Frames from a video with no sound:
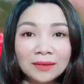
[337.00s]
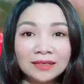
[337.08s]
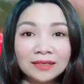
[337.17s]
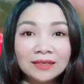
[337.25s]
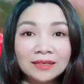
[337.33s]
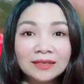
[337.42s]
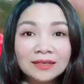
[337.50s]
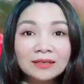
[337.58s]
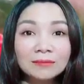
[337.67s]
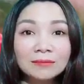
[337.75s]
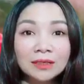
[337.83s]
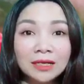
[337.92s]
thân mình
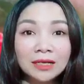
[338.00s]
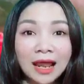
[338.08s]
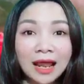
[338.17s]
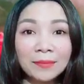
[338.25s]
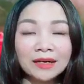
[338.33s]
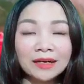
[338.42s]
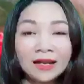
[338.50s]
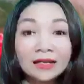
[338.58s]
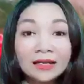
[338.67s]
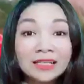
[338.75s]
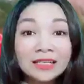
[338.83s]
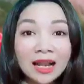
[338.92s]
là mình
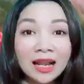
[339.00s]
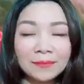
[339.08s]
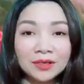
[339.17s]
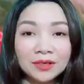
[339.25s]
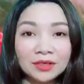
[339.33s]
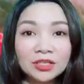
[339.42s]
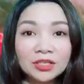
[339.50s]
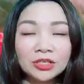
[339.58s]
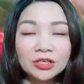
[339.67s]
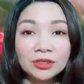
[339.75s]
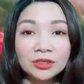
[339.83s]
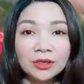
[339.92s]
sẽ làm được
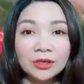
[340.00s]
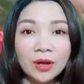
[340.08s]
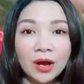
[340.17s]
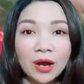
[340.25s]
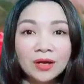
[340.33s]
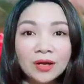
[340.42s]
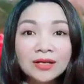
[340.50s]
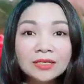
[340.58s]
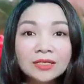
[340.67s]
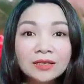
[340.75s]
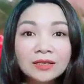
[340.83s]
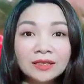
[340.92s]
những điều đó
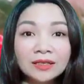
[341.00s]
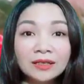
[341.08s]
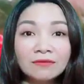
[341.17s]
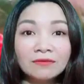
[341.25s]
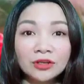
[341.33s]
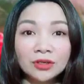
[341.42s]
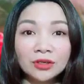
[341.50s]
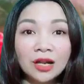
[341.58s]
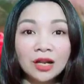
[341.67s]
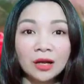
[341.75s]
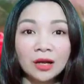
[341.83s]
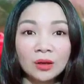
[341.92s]
chứ đừng tin vào
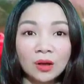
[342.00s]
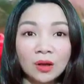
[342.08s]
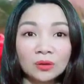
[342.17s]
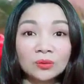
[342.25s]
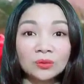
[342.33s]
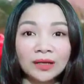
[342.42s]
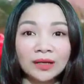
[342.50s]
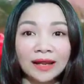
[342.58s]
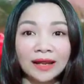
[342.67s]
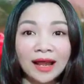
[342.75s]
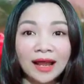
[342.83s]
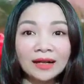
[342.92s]
những lời ngon ngọt của kẻ